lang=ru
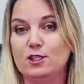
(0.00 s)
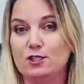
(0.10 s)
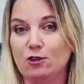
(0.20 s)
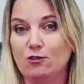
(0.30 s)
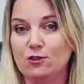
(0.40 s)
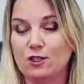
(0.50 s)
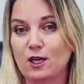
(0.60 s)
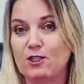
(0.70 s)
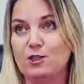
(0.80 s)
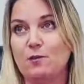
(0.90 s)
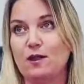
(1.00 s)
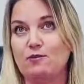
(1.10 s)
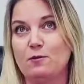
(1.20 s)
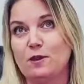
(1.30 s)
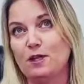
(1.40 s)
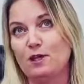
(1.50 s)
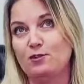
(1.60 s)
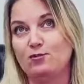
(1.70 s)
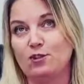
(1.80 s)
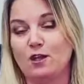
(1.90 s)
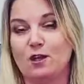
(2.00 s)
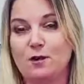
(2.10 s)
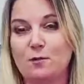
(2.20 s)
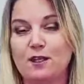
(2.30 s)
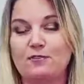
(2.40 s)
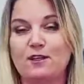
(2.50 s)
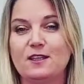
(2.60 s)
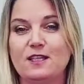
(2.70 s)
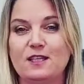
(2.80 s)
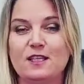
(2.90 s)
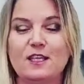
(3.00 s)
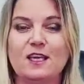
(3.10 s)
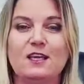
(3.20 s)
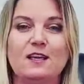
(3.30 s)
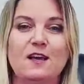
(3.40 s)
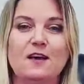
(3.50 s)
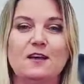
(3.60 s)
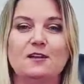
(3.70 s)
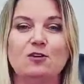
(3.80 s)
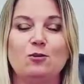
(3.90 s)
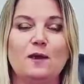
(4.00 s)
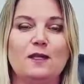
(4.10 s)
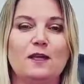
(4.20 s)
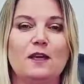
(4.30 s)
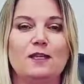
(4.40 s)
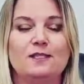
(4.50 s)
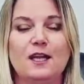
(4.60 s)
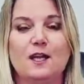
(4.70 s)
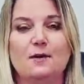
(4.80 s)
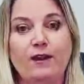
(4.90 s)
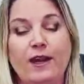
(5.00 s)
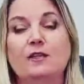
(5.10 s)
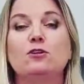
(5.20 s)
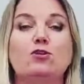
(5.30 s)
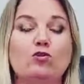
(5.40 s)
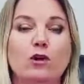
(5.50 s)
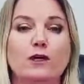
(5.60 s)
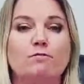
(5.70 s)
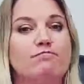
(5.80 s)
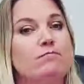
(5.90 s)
становятся гражданами одновременно, и не нужно подавать на них ни какие документы отдельные. Вариант другой.